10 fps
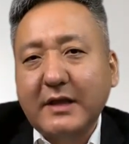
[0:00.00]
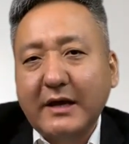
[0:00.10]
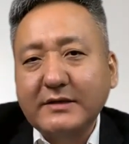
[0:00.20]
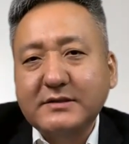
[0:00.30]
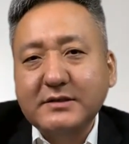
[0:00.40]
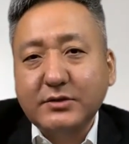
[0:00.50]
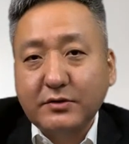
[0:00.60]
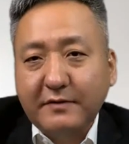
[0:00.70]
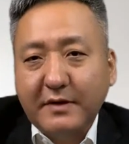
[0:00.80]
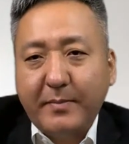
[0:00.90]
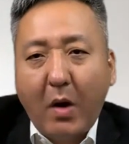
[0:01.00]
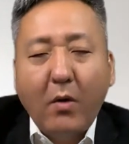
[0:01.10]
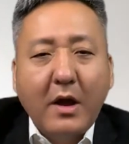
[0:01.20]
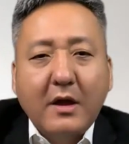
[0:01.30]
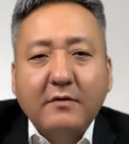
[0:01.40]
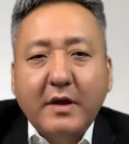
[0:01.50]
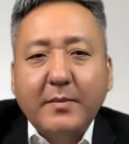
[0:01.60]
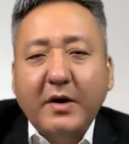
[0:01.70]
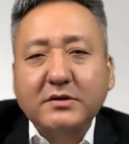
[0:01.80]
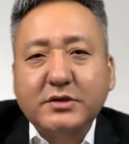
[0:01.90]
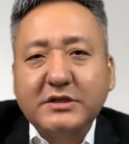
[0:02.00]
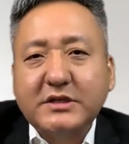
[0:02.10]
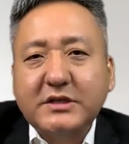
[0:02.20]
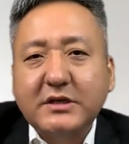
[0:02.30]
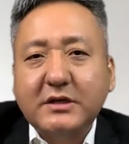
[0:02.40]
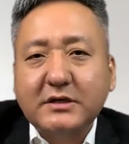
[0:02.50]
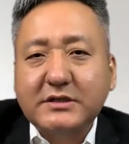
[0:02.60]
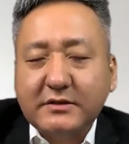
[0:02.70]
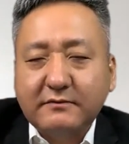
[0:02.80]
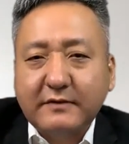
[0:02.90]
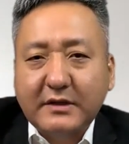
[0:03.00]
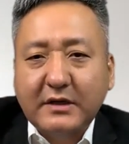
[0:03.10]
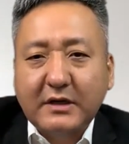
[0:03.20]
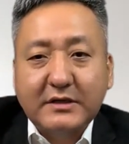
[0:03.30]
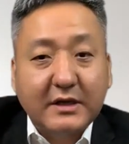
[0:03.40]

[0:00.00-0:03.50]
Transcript: 来自于《卫报》。《卫报》的最新一个新闻呢，